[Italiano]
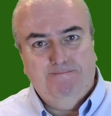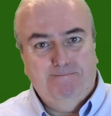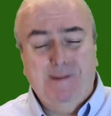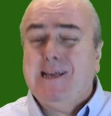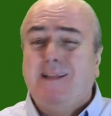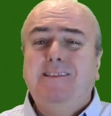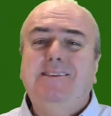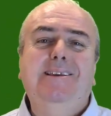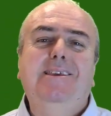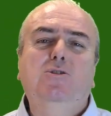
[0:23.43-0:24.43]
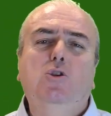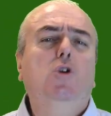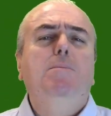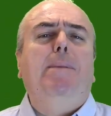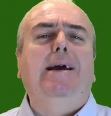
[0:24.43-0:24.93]
Magari ti sei chiesto
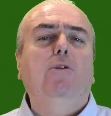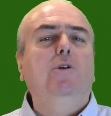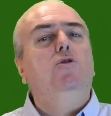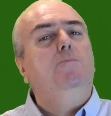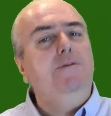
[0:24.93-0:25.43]
come mai quando mi